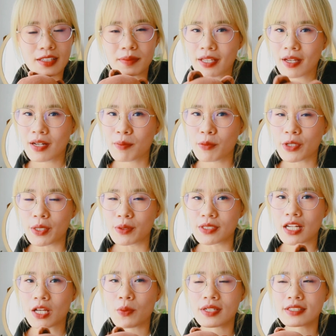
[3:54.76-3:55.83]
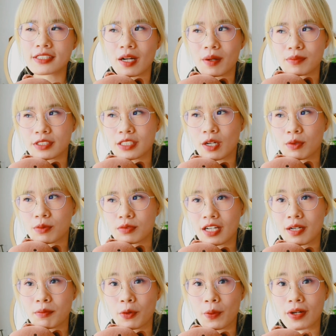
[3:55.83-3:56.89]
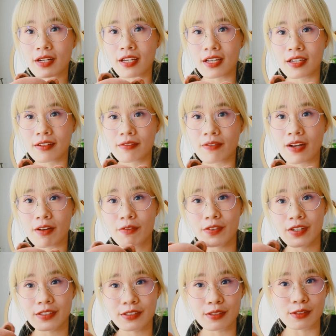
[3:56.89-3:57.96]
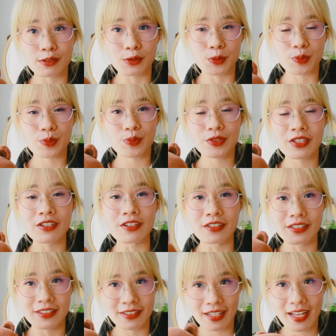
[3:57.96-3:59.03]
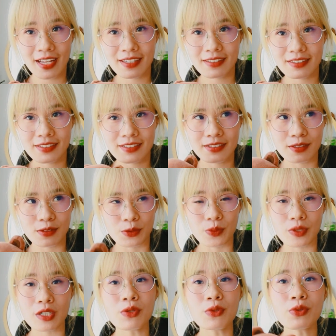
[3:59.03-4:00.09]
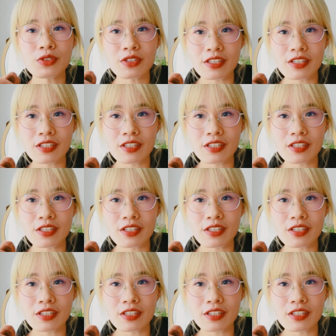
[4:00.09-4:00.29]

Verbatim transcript: tiếp theo là một điều rất là quan trọng trong các mối quan hệ và việc sử dụng thời gian sử dụng ưu